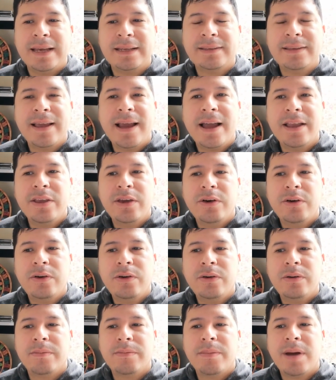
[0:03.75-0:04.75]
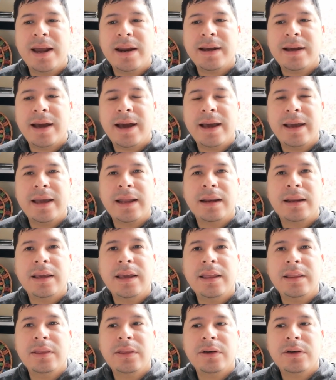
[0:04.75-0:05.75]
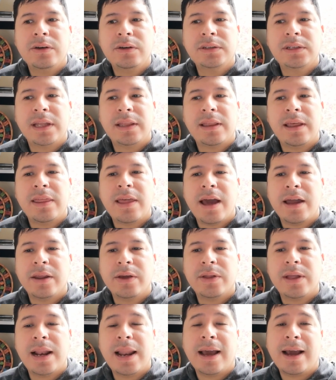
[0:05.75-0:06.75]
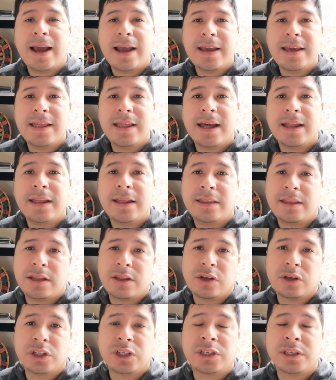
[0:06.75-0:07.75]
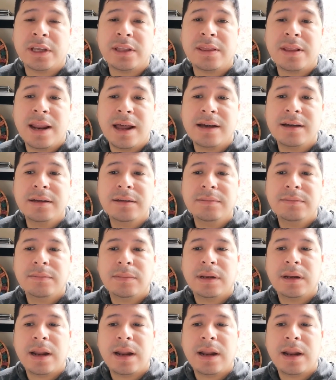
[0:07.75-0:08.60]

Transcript: Este año marca el quinto centenario de la caída de Tenochtitlan,